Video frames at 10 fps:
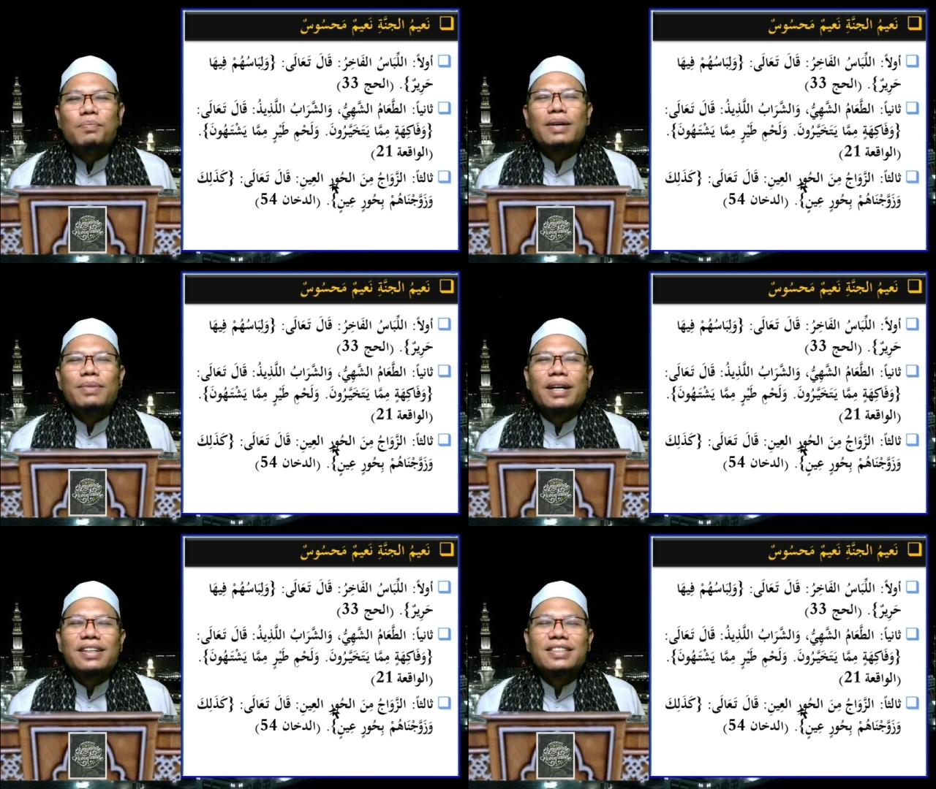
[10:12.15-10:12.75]

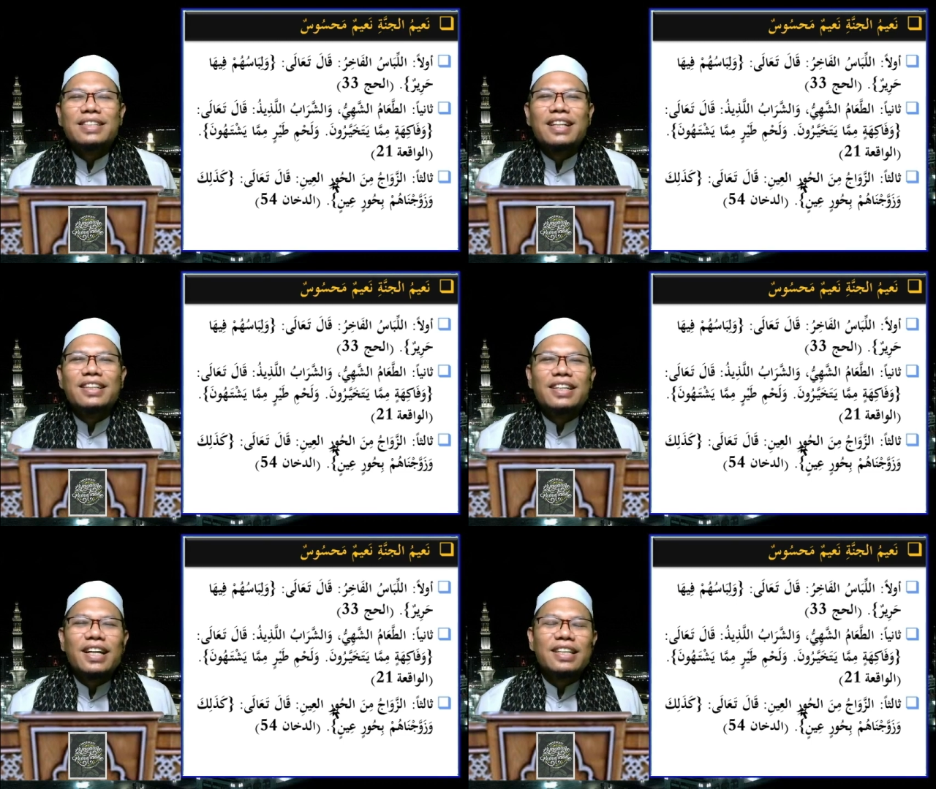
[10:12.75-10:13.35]
apa?
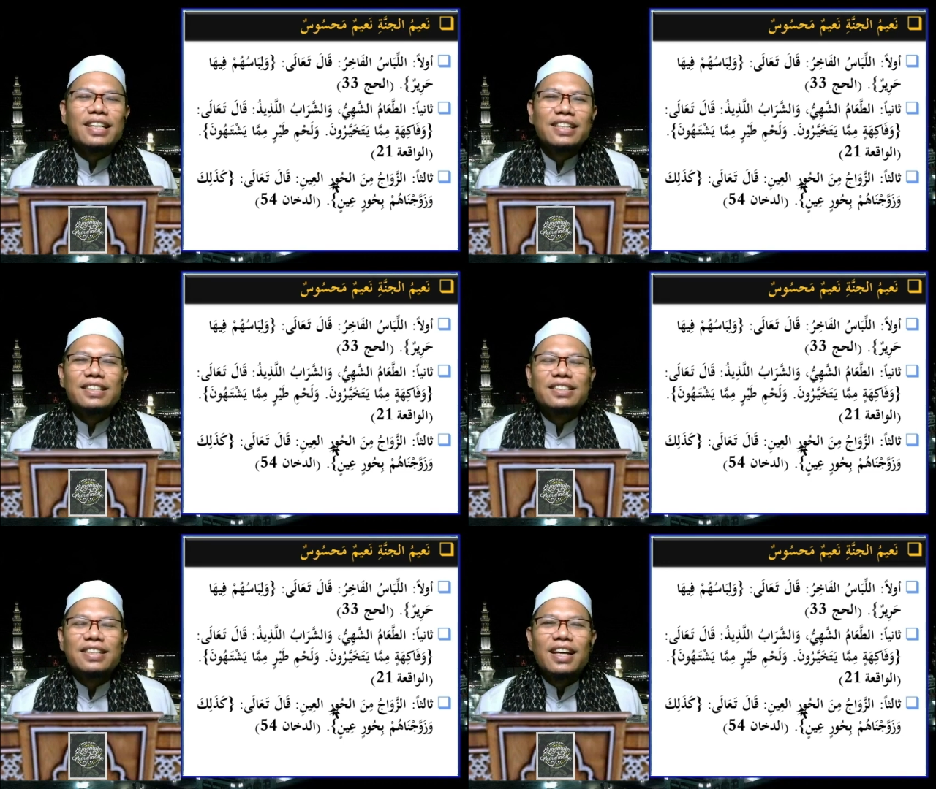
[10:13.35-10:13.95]
kecantikannya
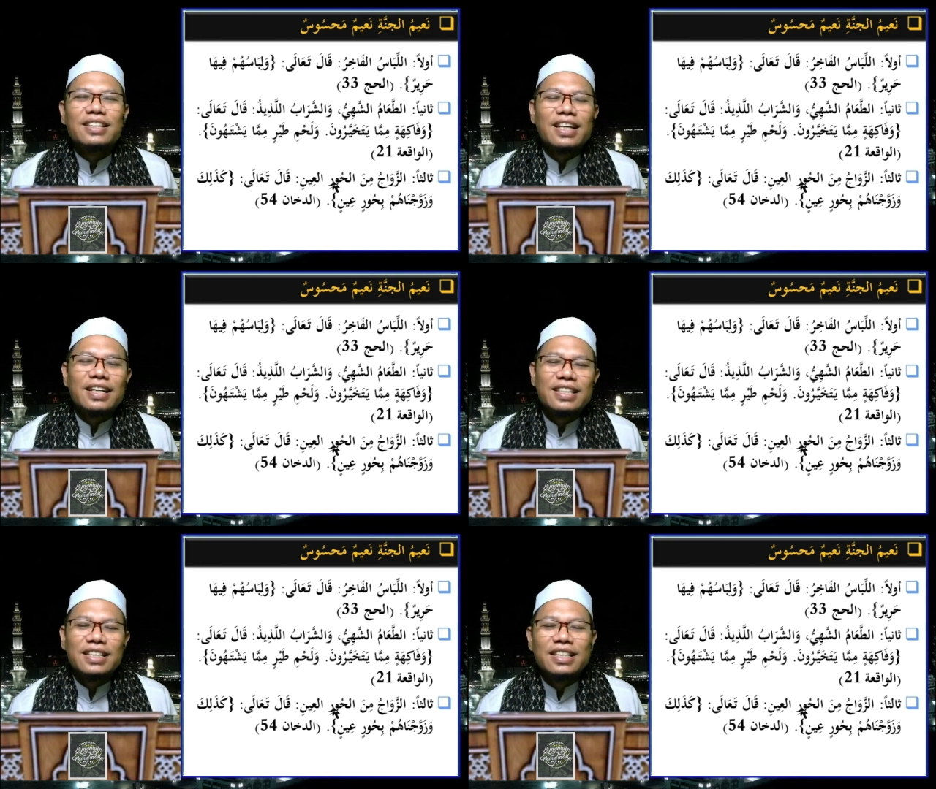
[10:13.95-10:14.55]

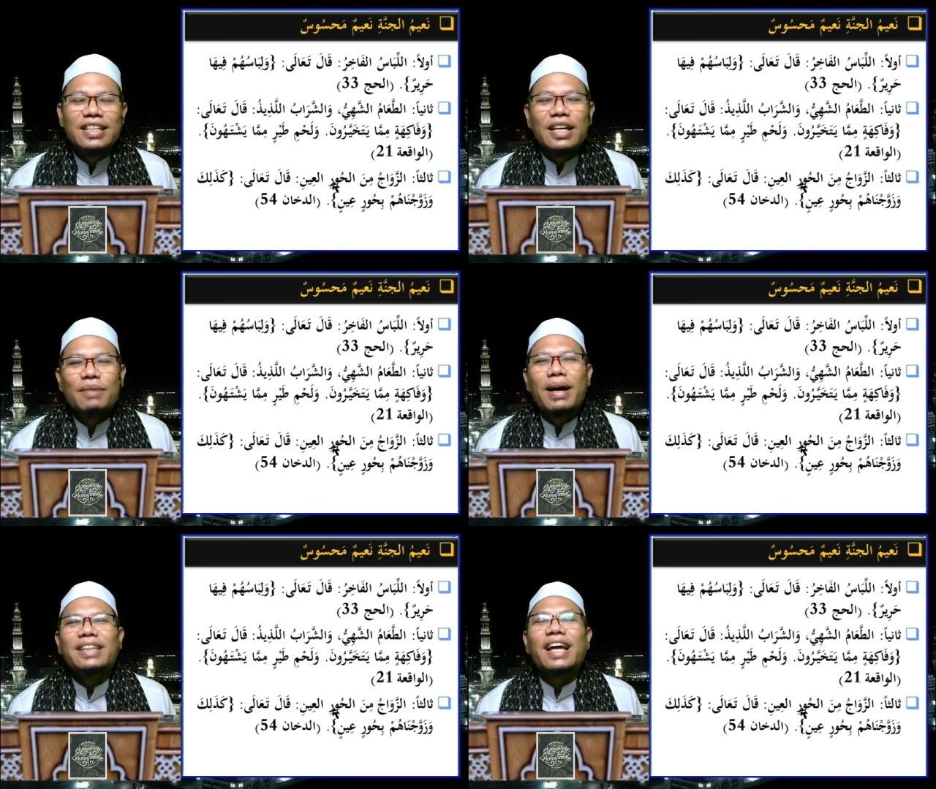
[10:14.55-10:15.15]
dijelaskan di sini ya
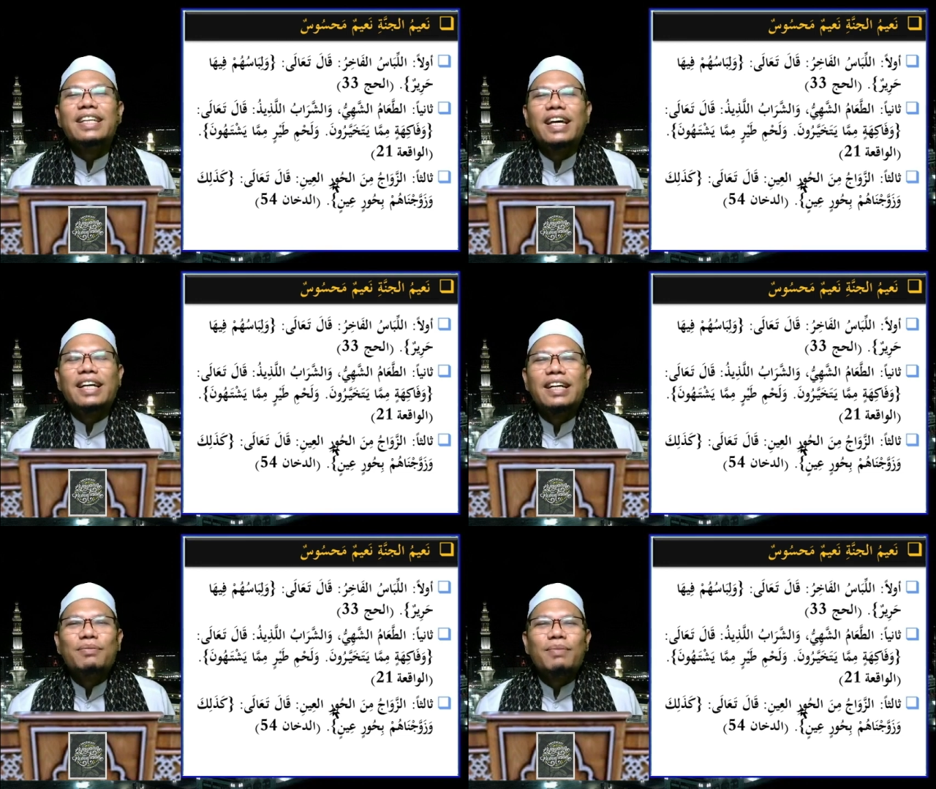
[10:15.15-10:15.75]
matanya,